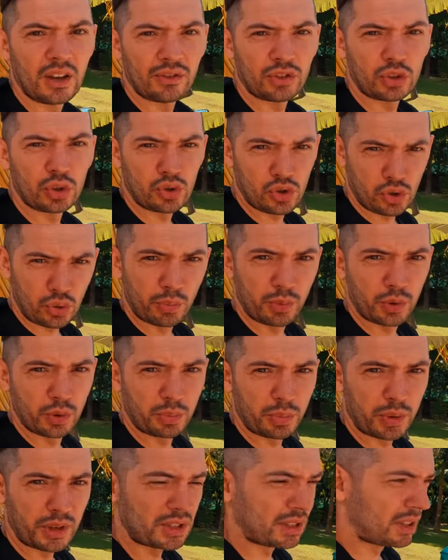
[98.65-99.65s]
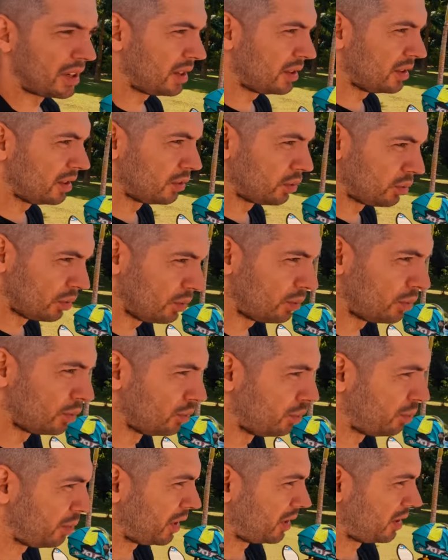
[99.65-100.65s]
Все, что будет происходить, то я
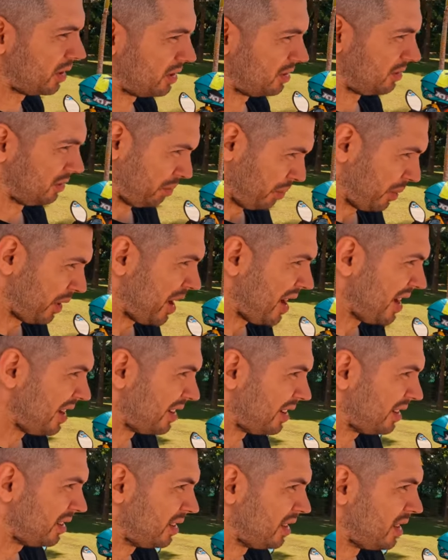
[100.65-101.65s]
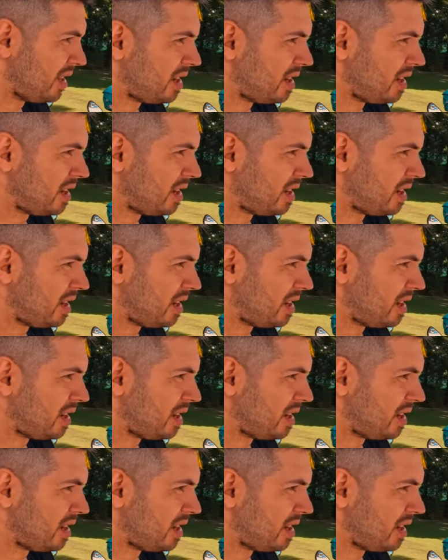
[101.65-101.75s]
буду показывать. Правильно?